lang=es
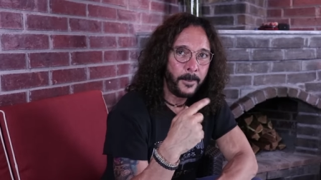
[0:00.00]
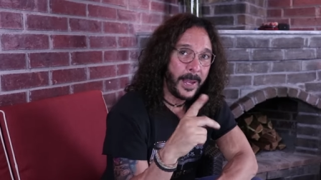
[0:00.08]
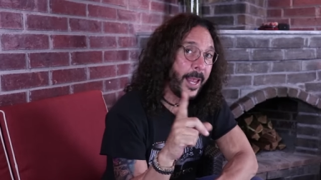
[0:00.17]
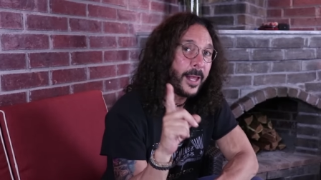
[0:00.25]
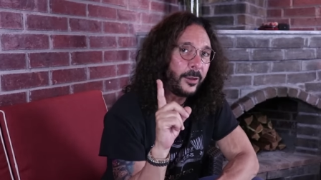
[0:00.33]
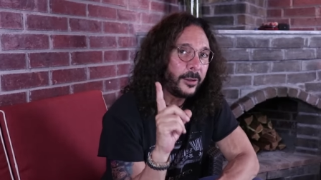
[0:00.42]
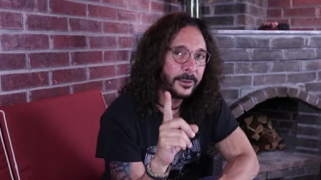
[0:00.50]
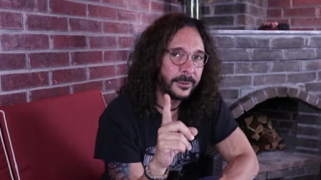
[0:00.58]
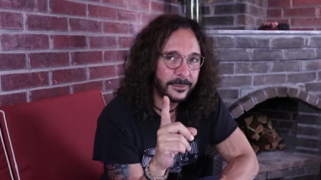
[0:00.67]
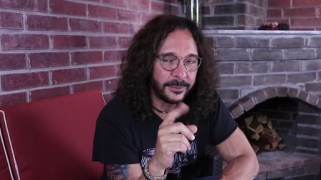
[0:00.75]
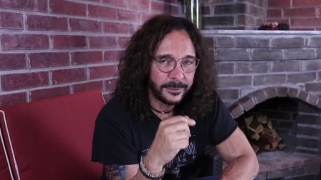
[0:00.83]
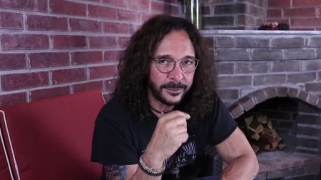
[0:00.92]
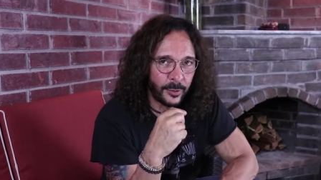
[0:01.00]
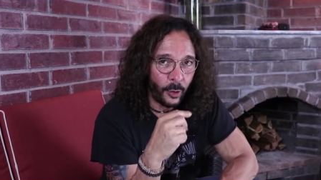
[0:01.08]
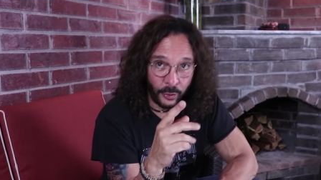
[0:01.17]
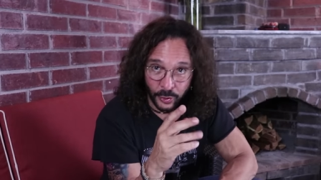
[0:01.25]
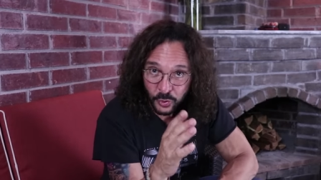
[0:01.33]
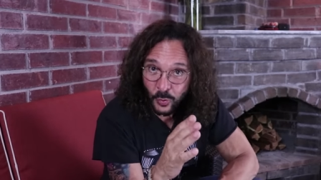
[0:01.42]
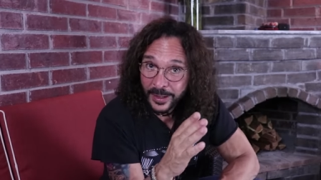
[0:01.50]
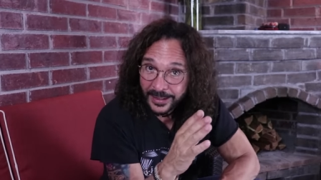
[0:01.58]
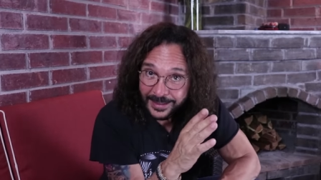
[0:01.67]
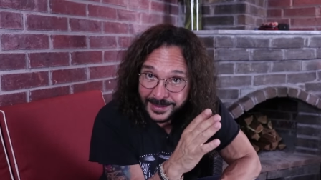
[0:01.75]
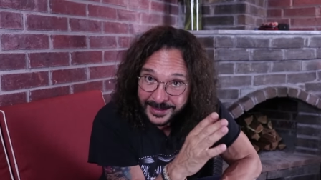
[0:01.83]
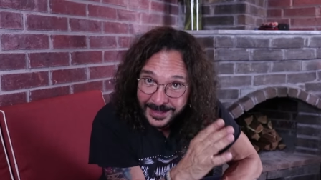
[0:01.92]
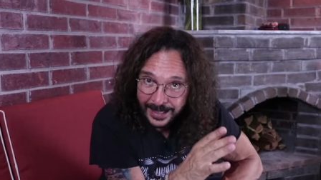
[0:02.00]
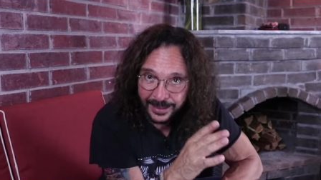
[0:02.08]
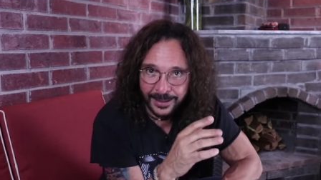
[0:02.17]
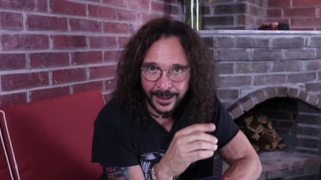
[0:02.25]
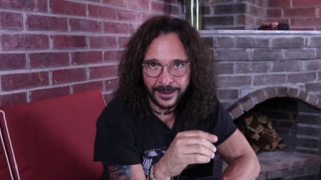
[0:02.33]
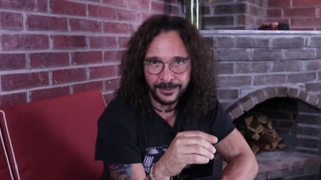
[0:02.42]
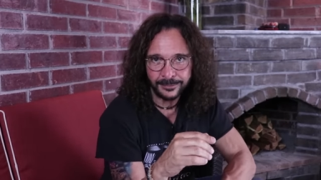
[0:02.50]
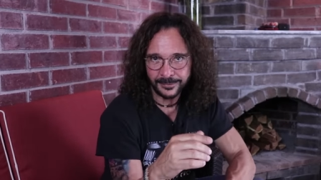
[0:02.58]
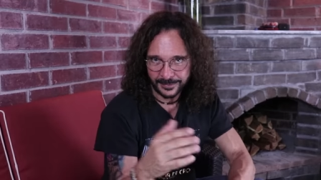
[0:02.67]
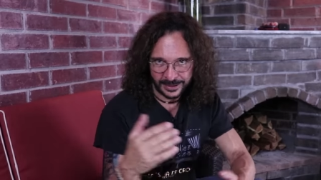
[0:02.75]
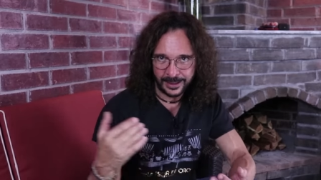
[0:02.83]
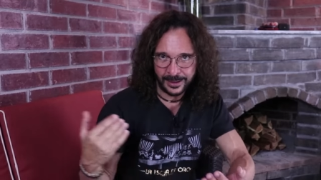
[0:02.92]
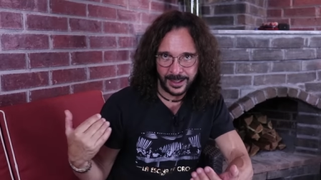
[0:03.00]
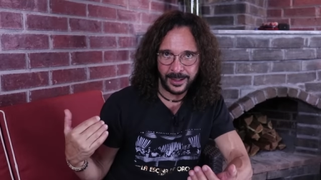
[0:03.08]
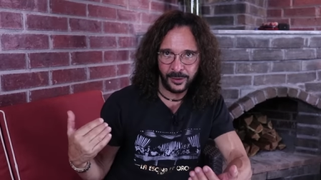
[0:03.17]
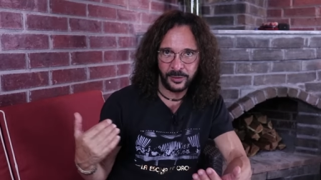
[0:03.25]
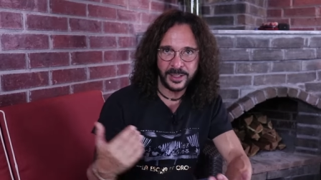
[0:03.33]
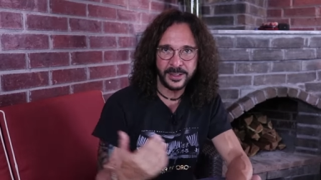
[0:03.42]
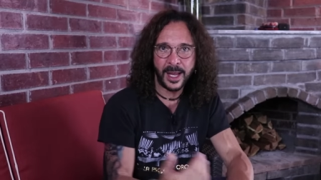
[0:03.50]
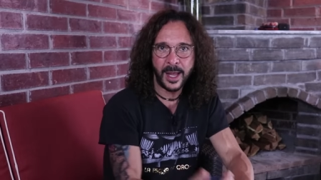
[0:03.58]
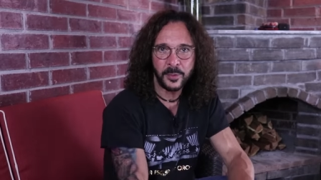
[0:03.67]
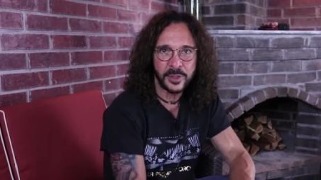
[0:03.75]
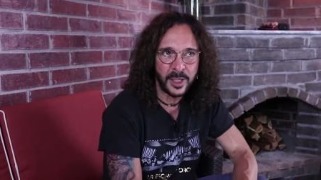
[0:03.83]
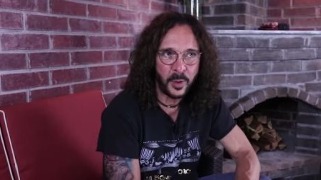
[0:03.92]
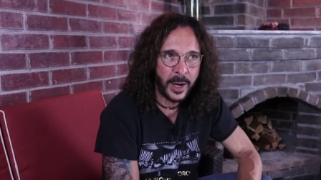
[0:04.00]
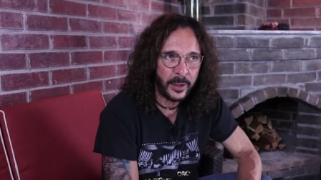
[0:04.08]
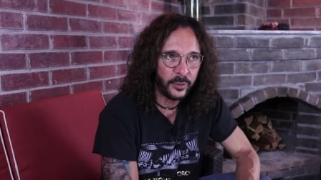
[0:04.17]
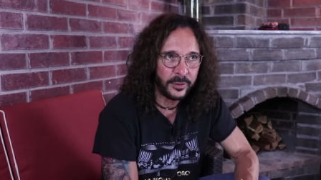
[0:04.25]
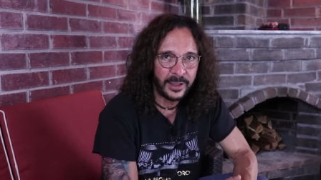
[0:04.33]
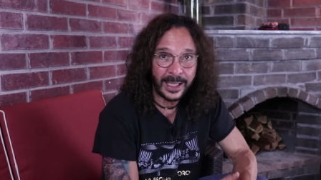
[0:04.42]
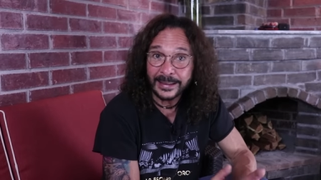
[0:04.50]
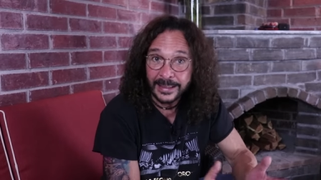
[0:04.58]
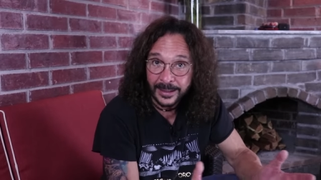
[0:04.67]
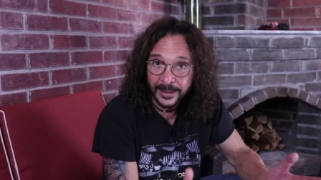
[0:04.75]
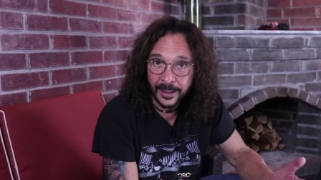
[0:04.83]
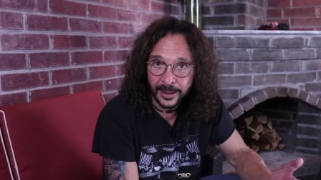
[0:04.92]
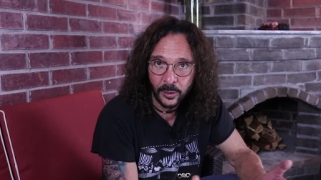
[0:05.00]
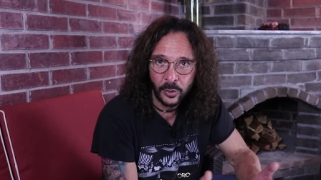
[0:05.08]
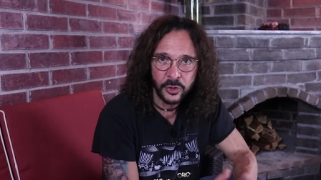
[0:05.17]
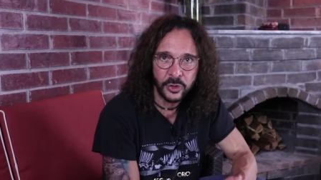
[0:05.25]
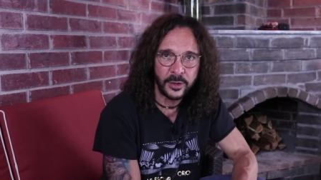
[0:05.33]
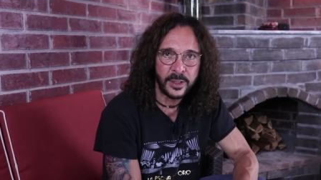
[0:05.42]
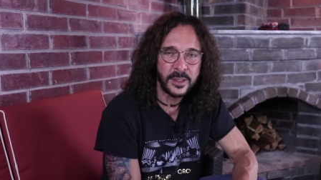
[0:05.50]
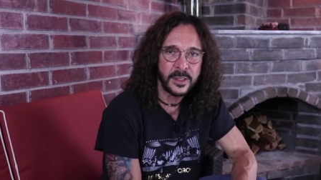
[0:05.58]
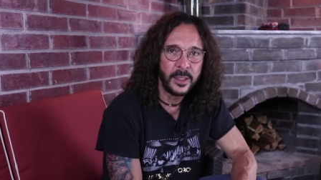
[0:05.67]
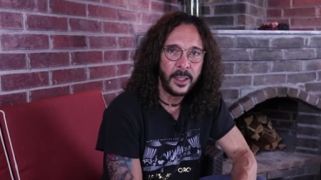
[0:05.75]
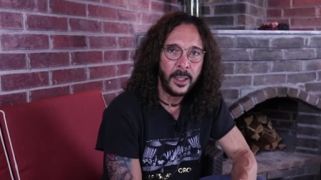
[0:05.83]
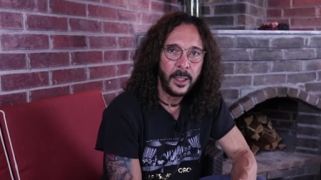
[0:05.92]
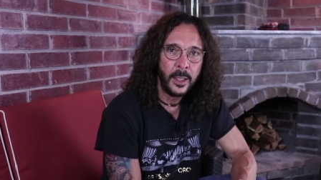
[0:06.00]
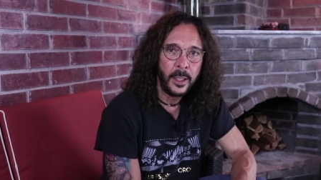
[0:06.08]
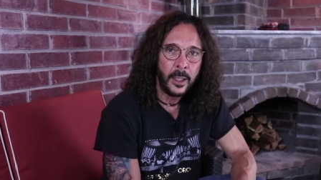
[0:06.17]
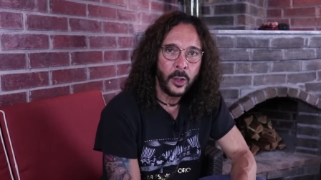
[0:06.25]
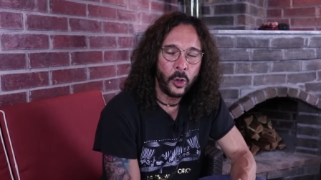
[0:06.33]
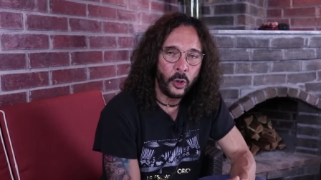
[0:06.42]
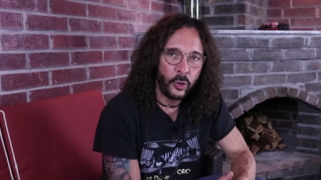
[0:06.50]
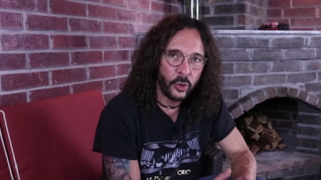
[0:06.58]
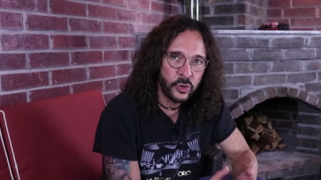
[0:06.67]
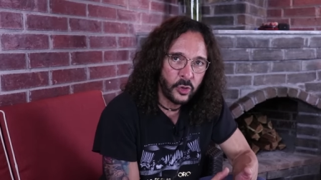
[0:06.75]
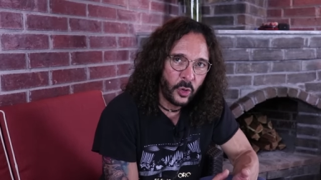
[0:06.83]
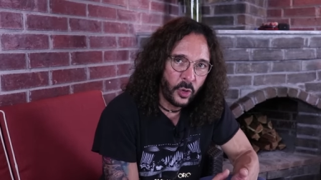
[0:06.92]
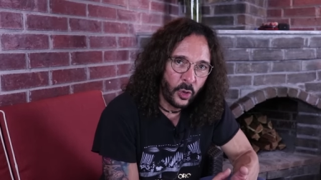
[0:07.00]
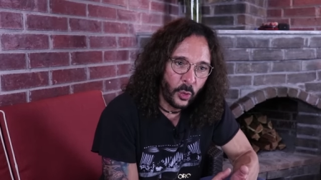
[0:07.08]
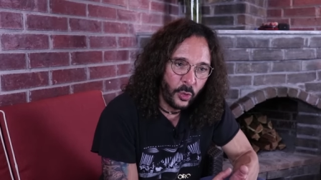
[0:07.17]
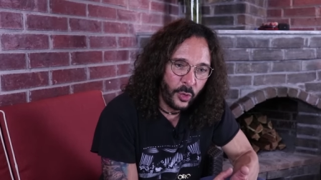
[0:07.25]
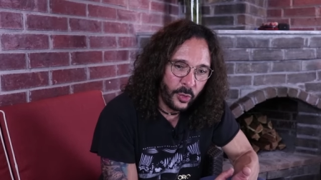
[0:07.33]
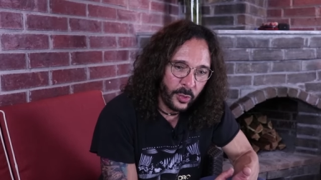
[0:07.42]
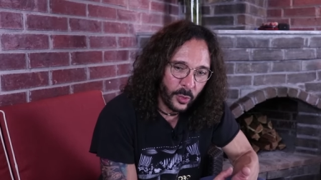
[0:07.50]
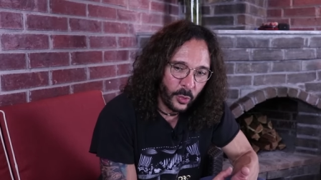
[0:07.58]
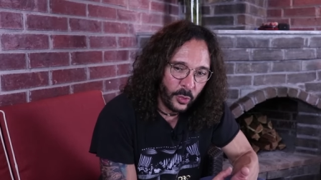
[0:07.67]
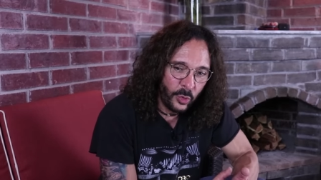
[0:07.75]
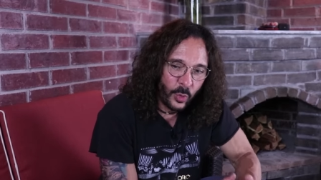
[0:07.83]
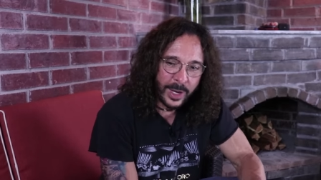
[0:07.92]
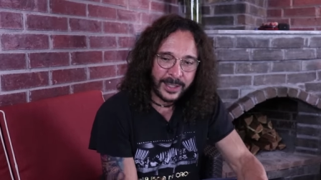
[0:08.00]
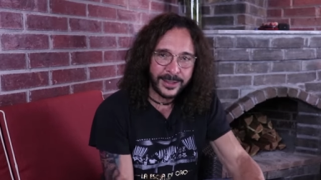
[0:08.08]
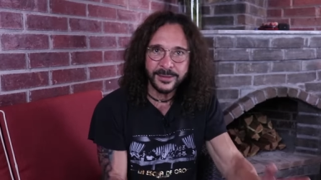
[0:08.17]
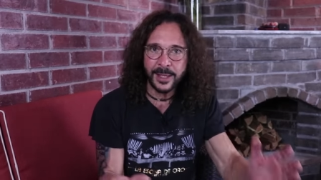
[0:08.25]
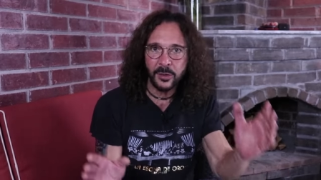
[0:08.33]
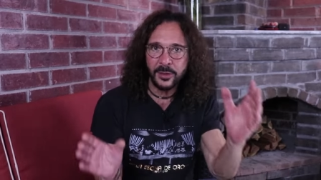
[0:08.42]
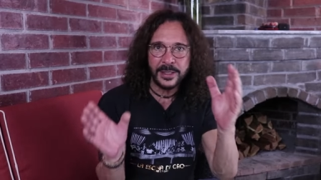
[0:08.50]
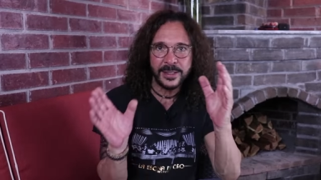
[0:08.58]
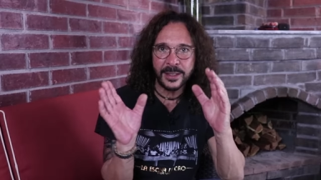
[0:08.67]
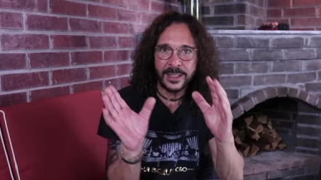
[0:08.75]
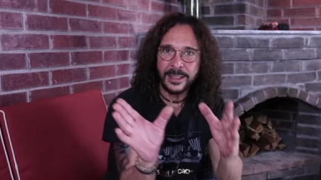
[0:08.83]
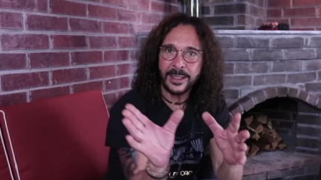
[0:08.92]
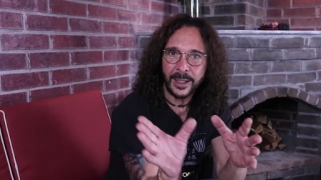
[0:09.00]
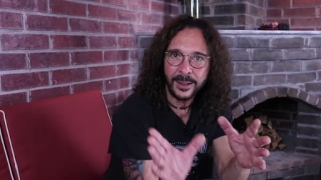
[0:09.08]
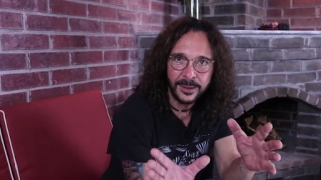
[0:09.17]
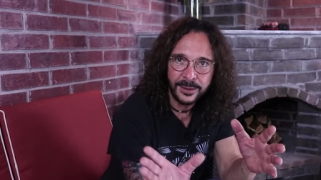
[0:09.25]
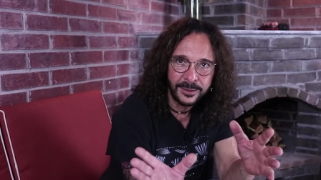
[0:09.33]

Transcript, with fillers: pero conozco aquí cerca, cerca de donde estábamos grabando, en la tienda de colchones, conozco un, un lugar que está en una esquina